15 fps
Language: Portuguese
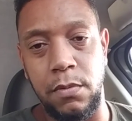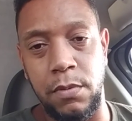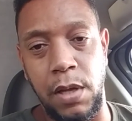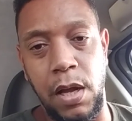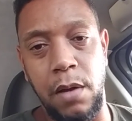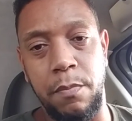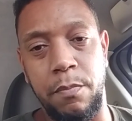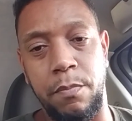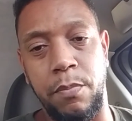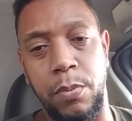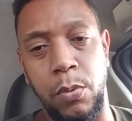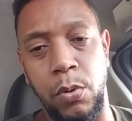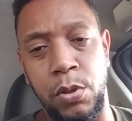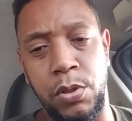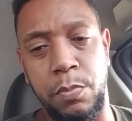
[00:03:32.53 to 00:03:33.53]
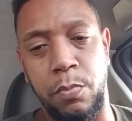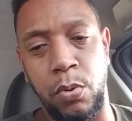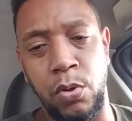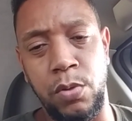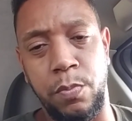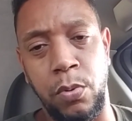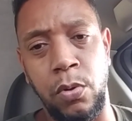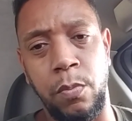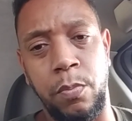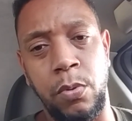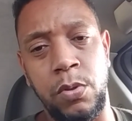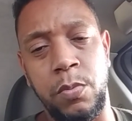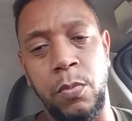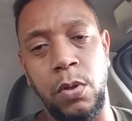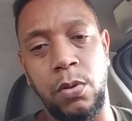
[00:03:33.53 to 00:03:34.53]
né, para
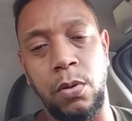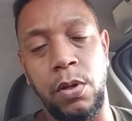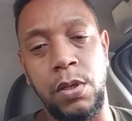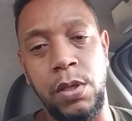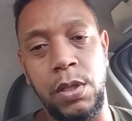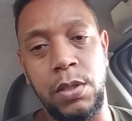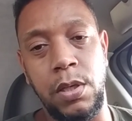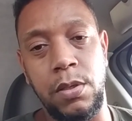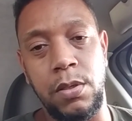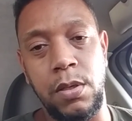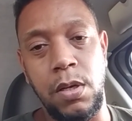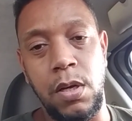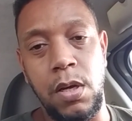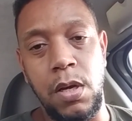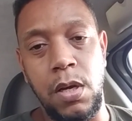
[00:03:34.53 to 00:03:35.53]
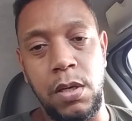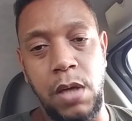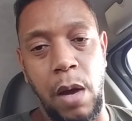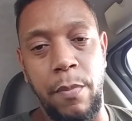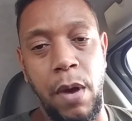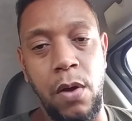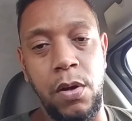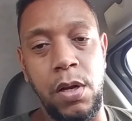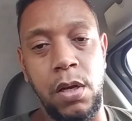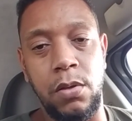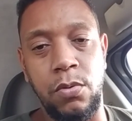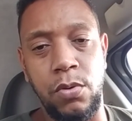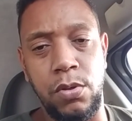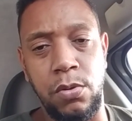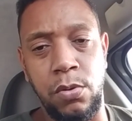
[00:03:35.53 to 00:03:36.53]
os motoristas, que a maioria
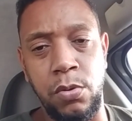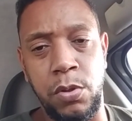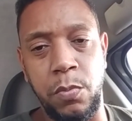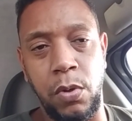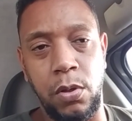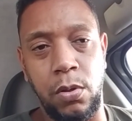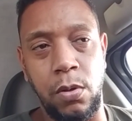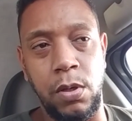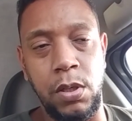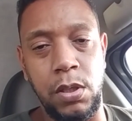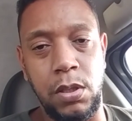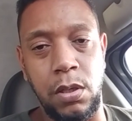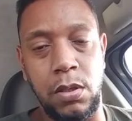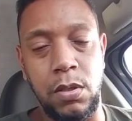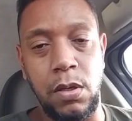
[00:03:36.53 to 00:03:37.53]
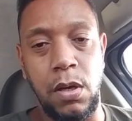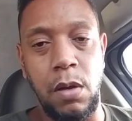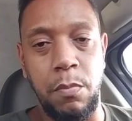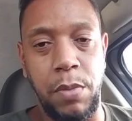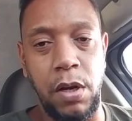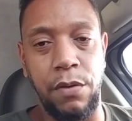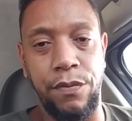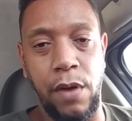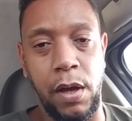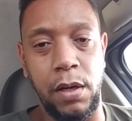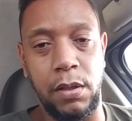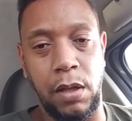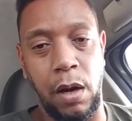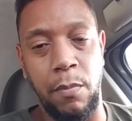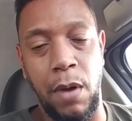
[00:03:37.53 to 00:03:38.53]
dos, dos motoristas
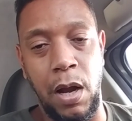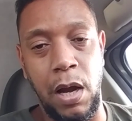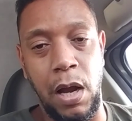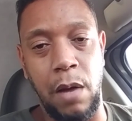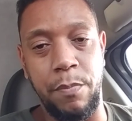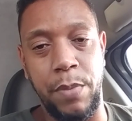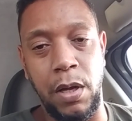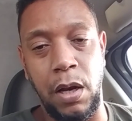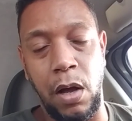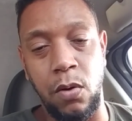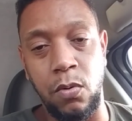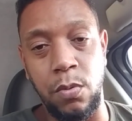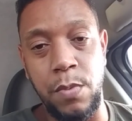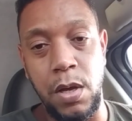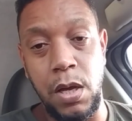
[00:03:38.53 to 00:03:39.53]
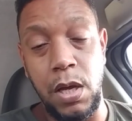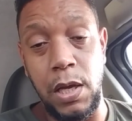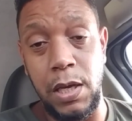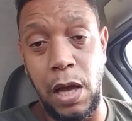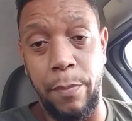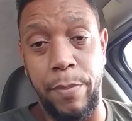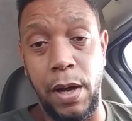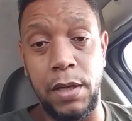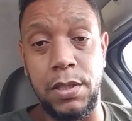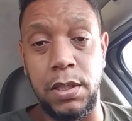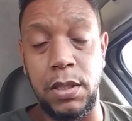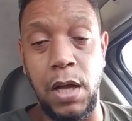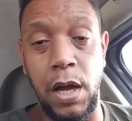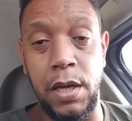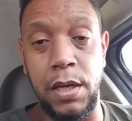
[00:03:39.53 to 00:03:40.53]
preferem trabalhar pela Uber, e a
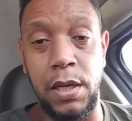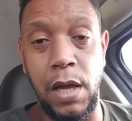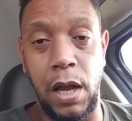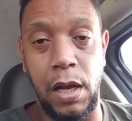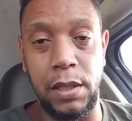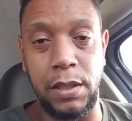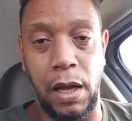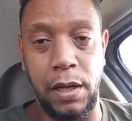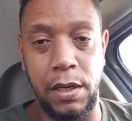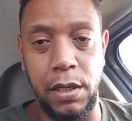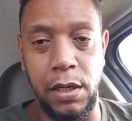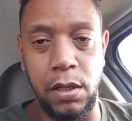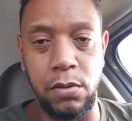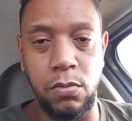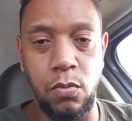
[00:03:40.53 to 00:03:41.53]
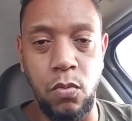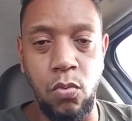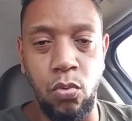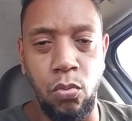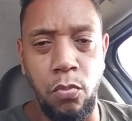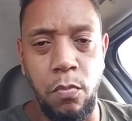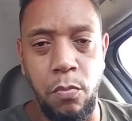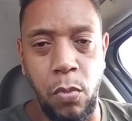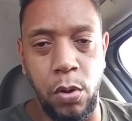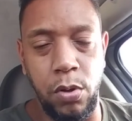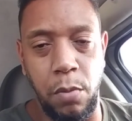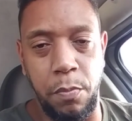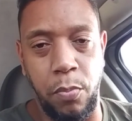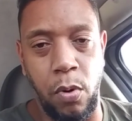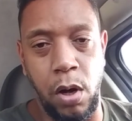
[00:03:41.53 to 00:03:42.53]
partir daí ela está criando um
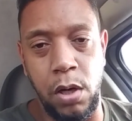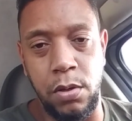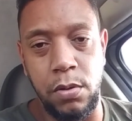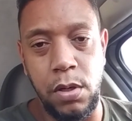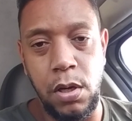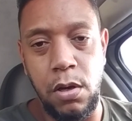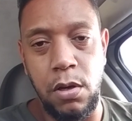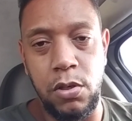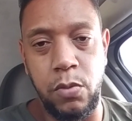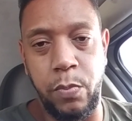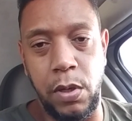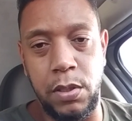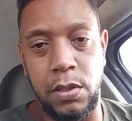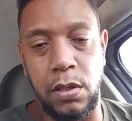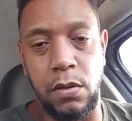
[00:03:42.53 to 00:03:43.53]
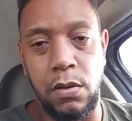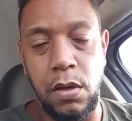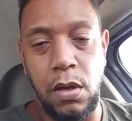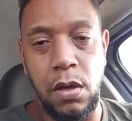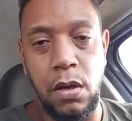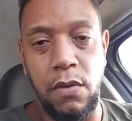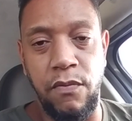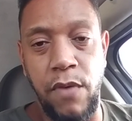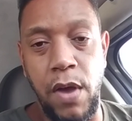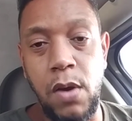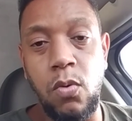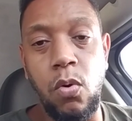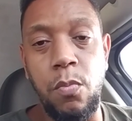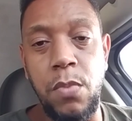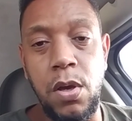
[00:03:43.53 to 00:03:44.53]
monopólio. Tipo assim, vem
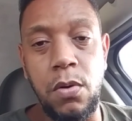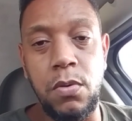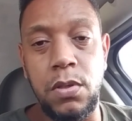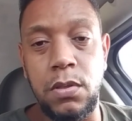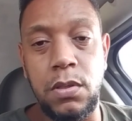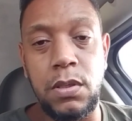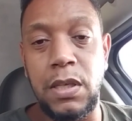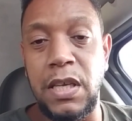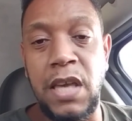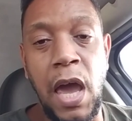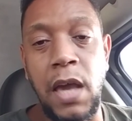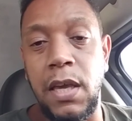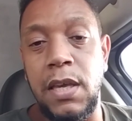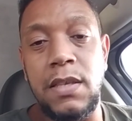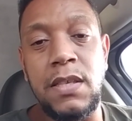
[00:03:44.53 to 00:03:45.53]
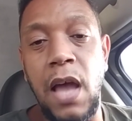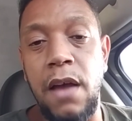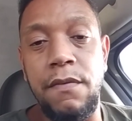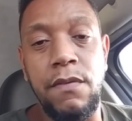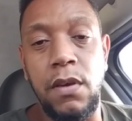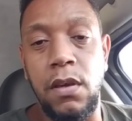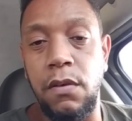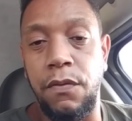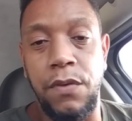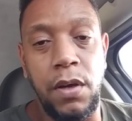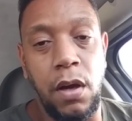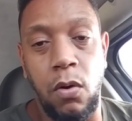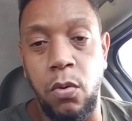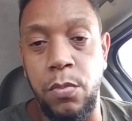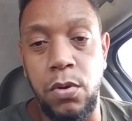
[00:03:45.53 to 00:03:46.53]
comigo quem quiser vir,
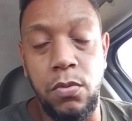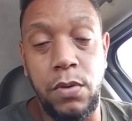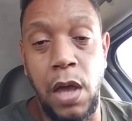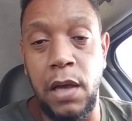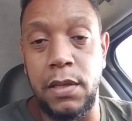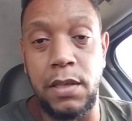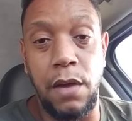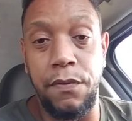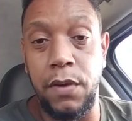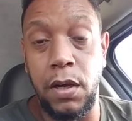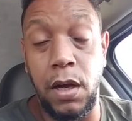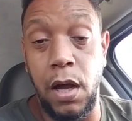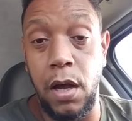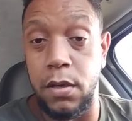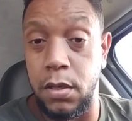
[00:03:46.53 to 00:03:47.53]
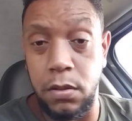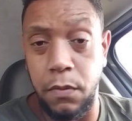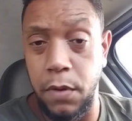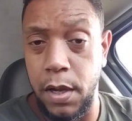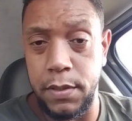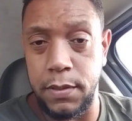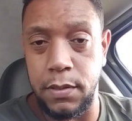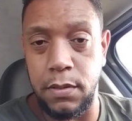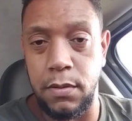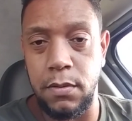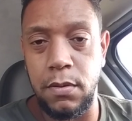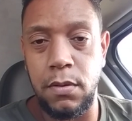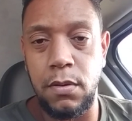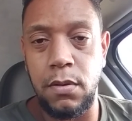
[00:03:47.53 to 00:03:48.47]
fica comigo quem quiser ficar. E não é assim.